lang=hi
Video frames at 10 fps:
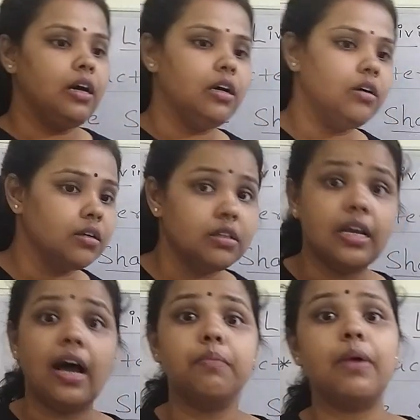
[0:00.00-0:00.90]
और
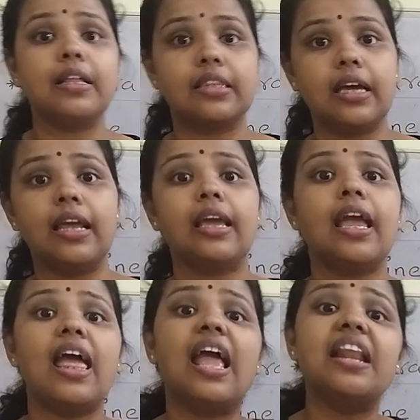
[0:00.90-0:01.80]
यहाँ हम बात करें
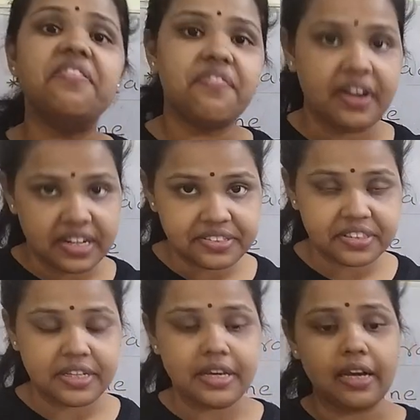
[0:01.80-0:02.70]
कि
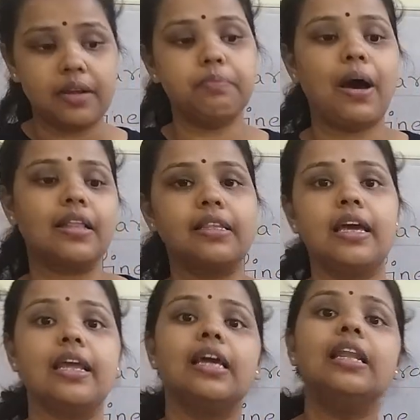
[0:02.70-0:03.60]
एलिफेंट्स की अगर हम बात
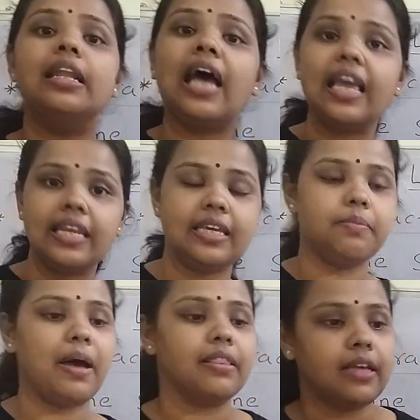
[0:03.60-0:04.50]
करें लाइन
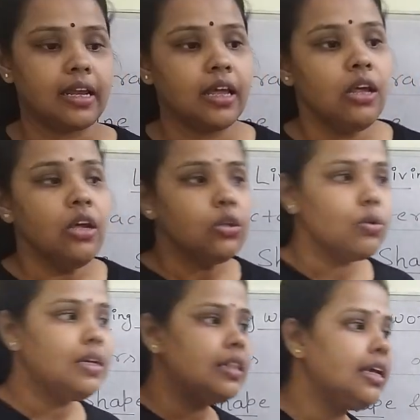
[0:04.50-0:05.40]
की बात करें
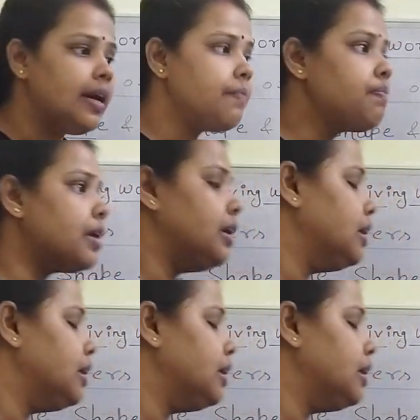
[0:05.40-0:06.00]
तो यदि हम